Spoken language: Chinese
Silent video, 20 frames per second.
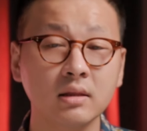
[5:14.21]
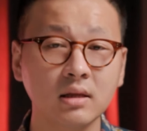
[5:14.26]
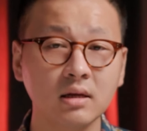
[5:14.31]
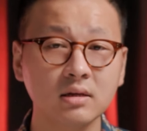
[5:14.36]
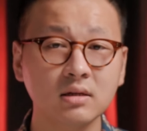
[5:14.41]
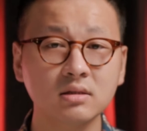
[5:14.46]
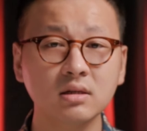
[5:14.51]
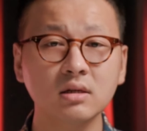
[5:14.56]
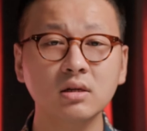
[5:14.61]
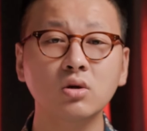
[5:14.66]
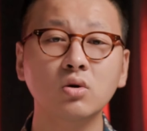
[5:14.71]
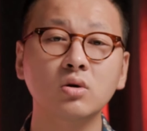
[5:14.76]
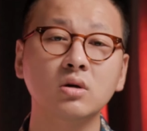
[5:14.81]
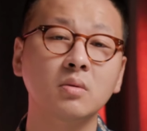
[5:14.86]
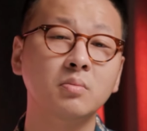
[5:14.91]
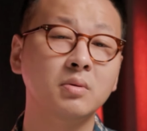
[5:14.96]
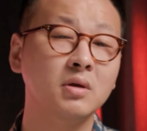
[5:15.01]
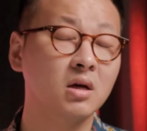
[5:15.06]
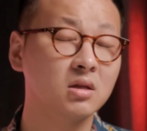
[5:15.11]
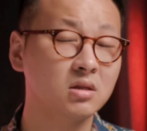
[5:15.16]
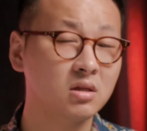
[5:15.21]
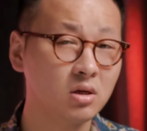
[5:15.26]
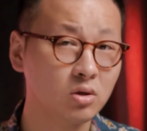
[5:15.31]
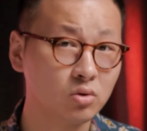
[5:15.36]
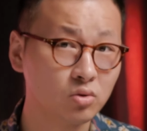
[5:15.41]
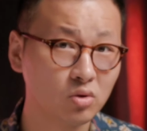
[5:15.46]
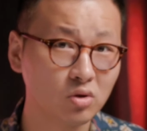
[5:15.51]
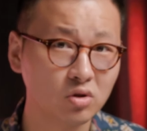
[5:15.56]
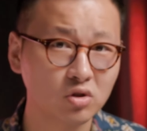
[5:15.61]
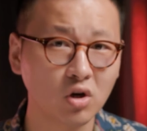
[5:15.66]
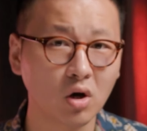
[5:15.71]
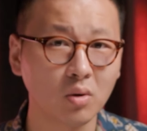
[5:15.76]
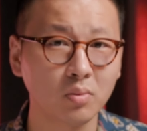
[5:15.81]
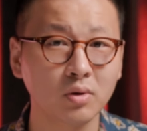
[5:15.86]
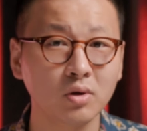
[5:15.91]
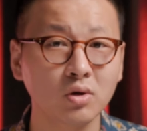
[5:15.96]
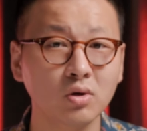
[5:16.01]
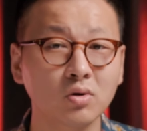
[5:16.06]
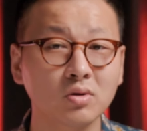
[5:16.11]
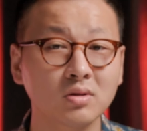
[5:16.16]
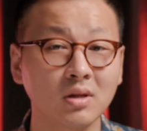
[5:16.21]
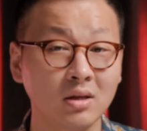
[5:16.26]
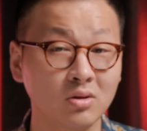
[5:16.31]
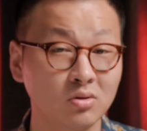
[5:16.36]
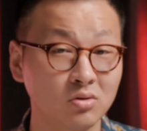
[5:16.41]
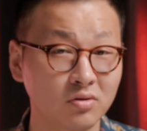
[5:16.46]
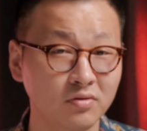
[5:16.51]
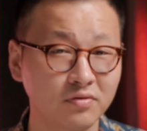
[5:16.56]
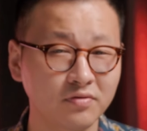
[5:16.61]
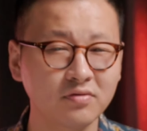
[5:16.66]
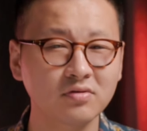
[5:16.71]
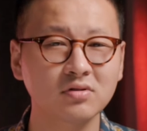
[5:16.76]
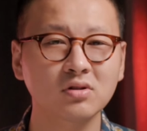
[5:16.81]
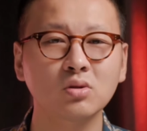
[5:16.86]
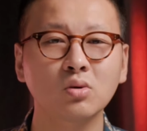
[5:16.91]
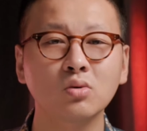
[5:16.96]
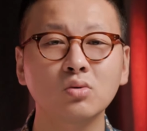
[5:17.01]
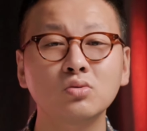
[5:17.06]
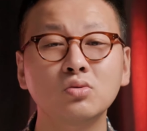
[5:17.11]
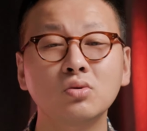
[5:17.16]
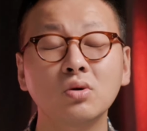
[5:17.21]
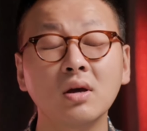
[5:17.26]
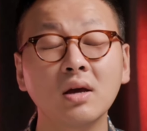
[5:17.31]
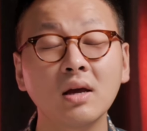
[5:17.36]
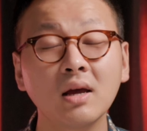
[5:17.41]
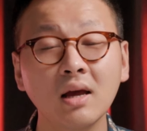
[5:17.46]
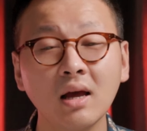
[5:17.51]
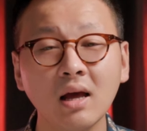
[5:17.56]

但是这里有一个比较特殊的小朋友，那就是富士同学，